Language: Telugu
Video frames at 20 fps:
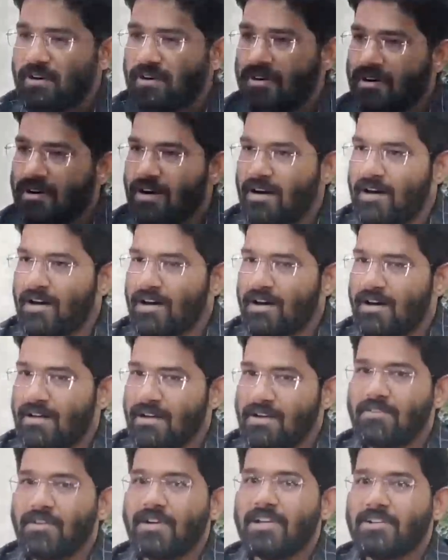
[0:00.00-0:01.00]
కౌంటింగ్
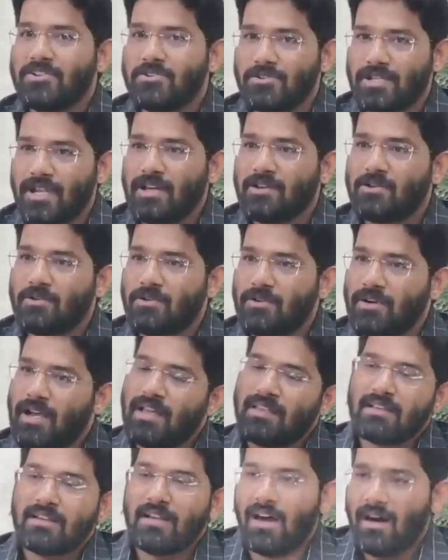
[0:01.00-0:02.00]
అనంతరం డెబ్బై గంటల
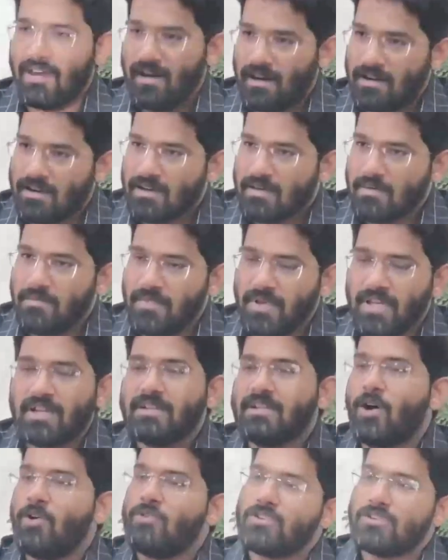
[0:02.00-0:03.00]
పాటు ఎలాంటి
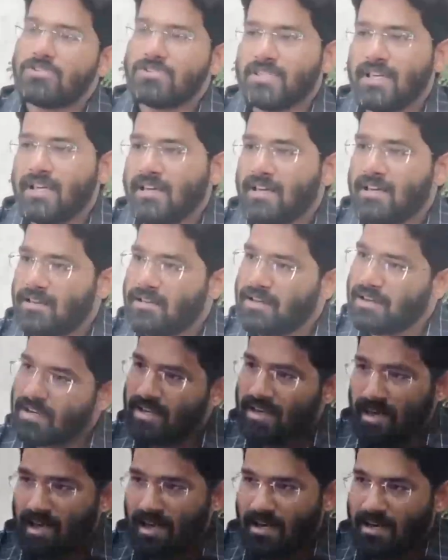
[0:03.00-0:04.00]
విజయోత్సవ ర్యాలీలు
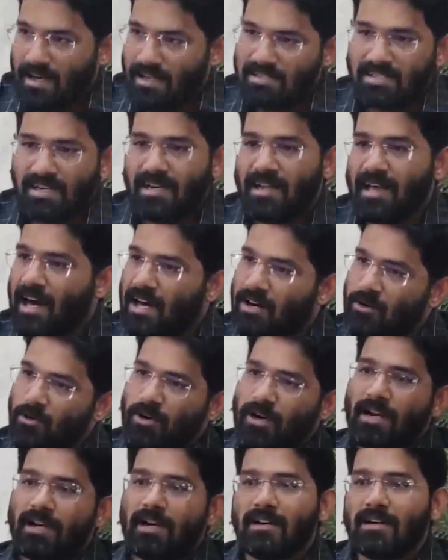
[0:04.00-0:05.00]
సభలు
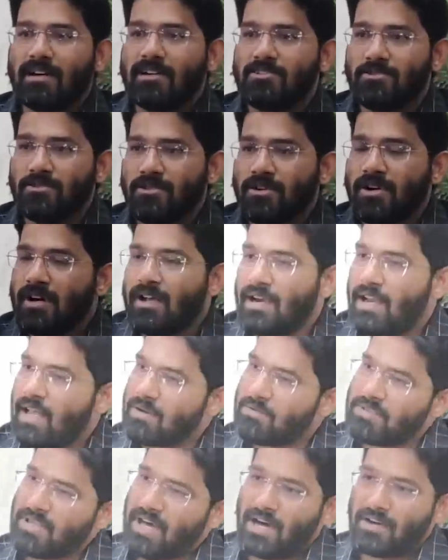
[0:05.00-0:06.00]
సమావేశాలకు అనుమతి లేదని
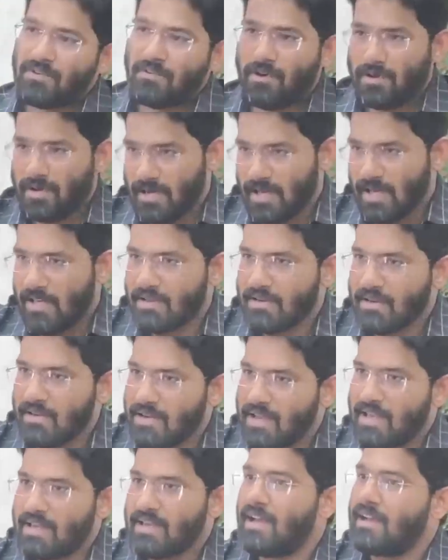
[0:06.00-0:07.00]
ఎస్పీ స్పష్టం
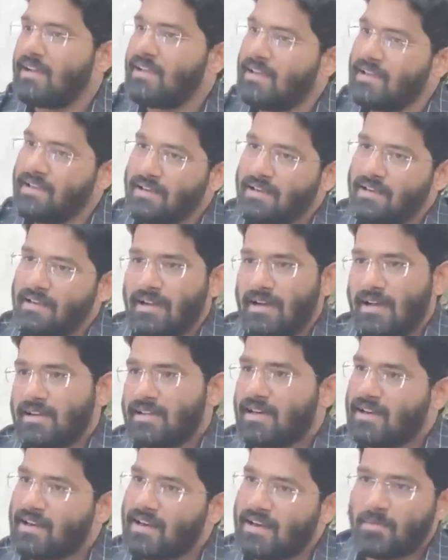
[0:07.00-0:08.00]
చేశారు
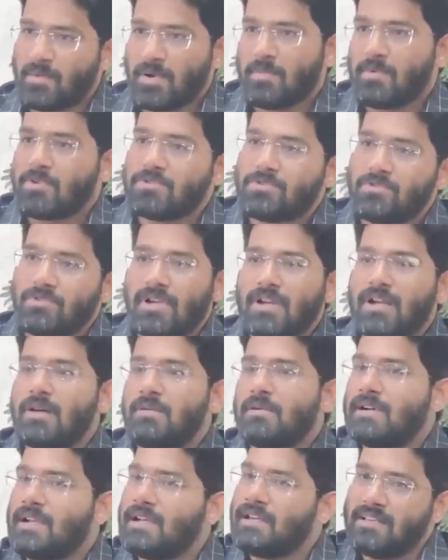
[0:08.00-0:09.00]
రాజకీయ పార్టీ
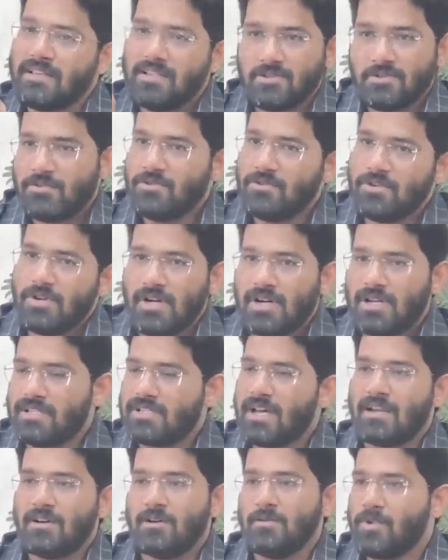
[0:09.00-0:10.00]
కార్యాలయాలు పోటీ చేస్తున్న
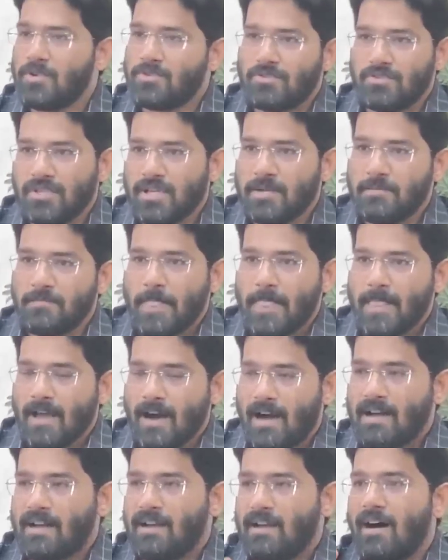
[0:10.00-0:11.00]
అభ్యర్థుల గృహ
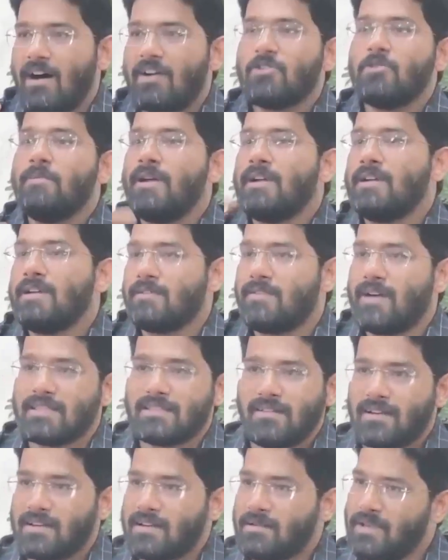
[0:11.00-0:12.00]
సముదాయాల్లో
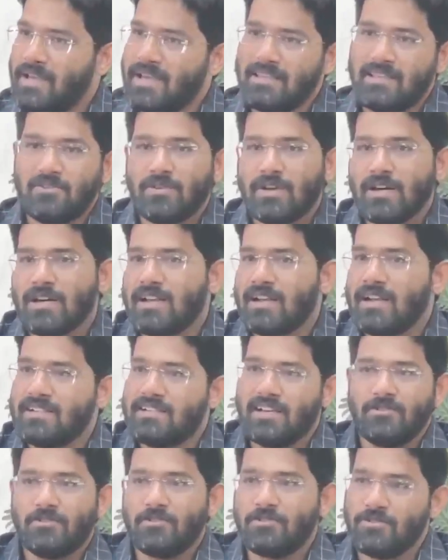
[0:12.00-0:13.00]
పోలీసు పికెట్లు ఏర్పాటు
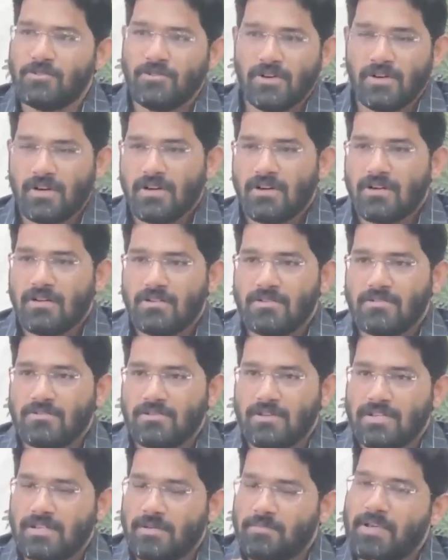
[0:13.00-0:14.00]
చేస్తున్నట్లు తెలిపారు
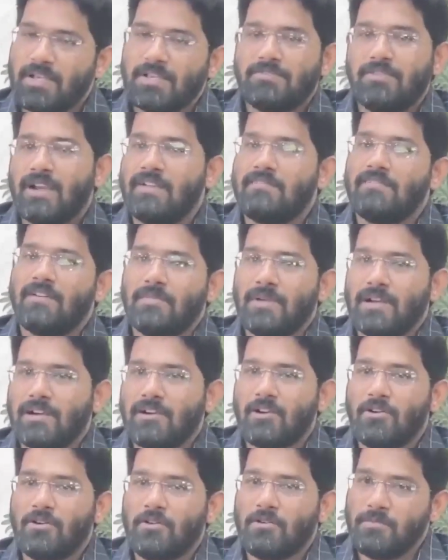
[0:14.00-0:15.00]
జూన్ నాలుగున
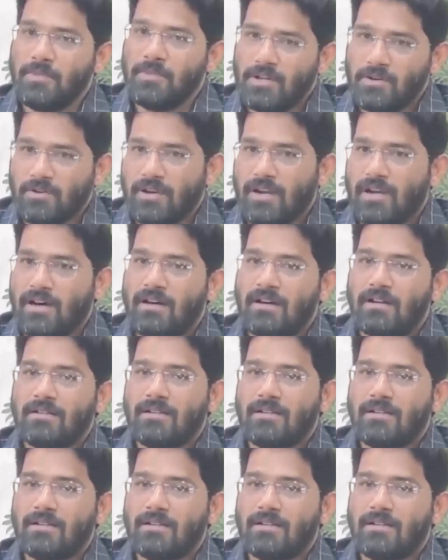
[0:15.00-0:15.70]
జరిగే కౌంటింగ్ కు